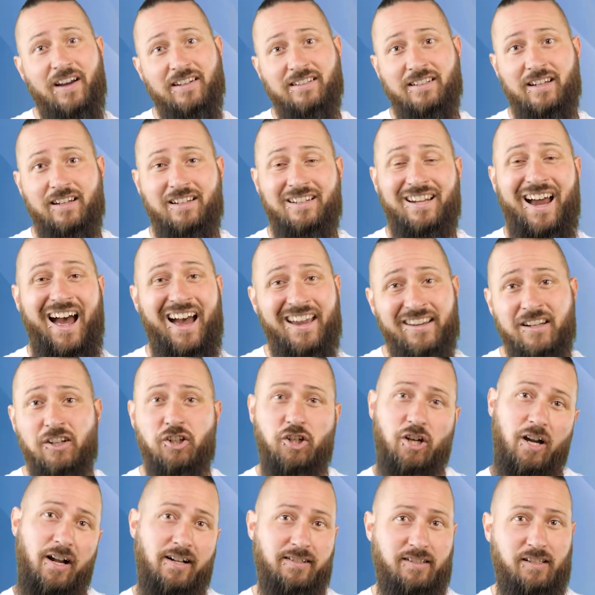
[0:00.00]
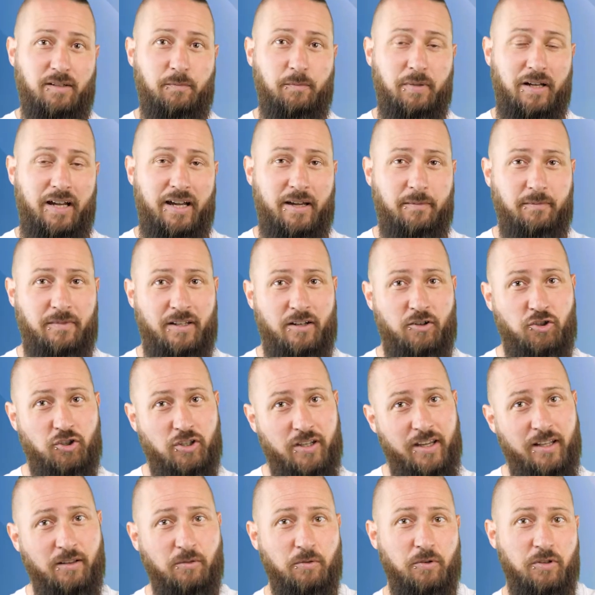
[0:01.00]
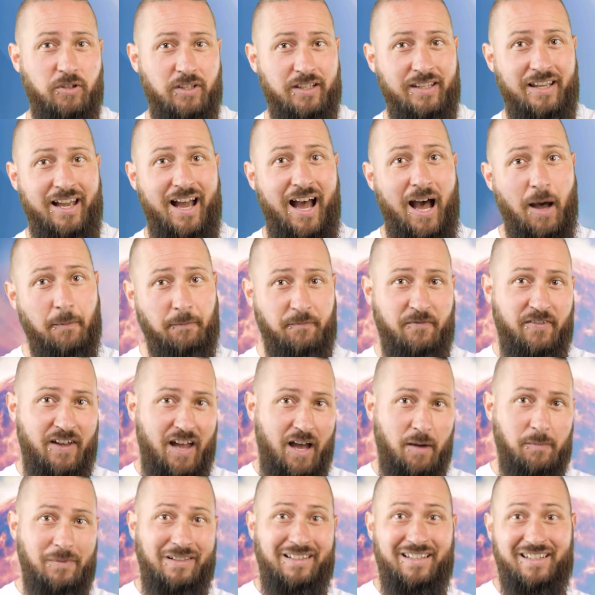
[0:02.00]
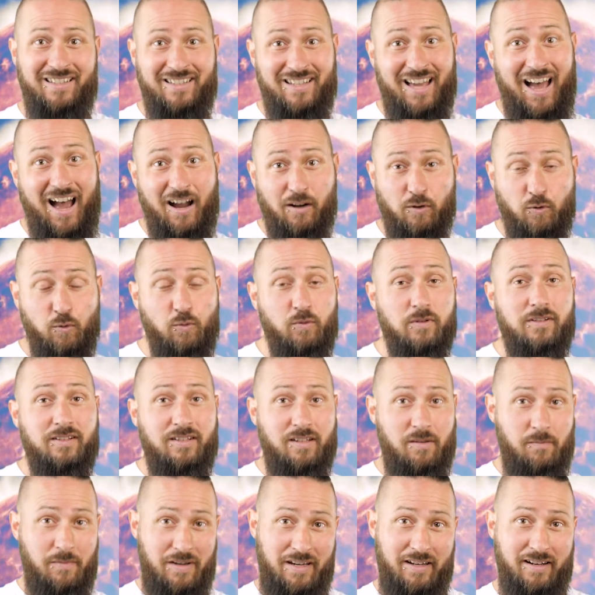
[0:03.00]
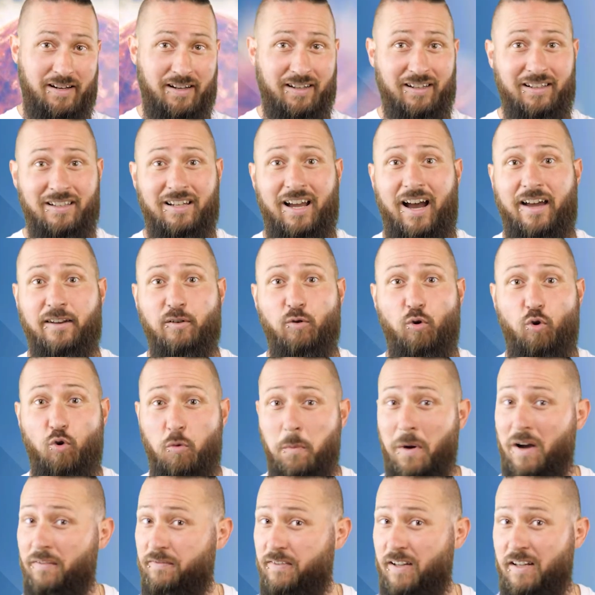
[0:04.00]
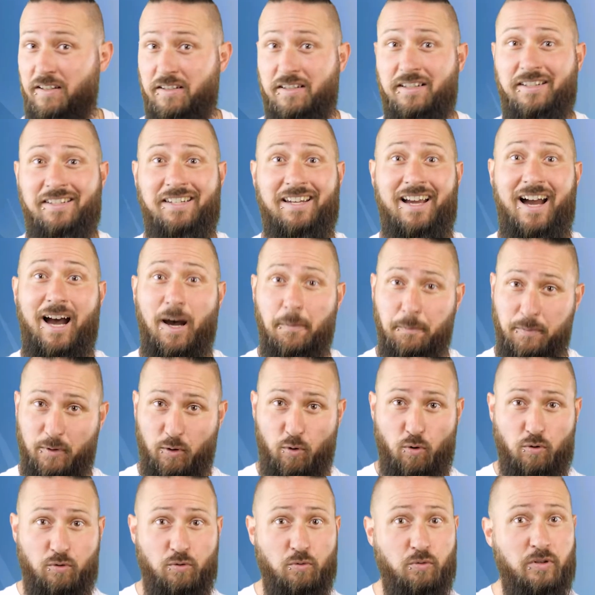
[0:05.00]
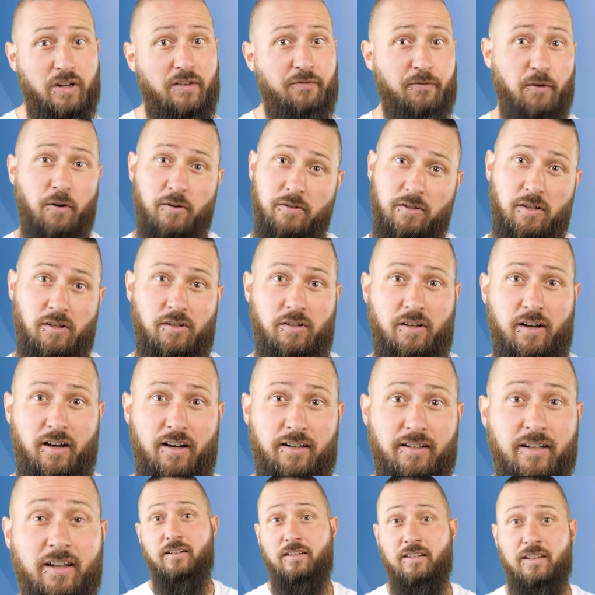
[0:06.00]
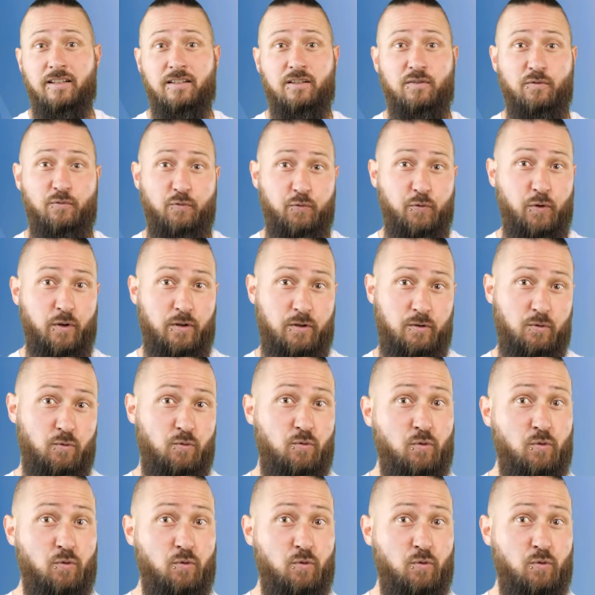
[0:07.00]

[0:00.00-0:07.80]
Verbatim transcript: weiterhin eingeschaltet bleibt, entsteht durch die Abwärme des Akkus im Inneren eine oberflächliche Abtrocknung der Feuchtigkeit. Dies führt zu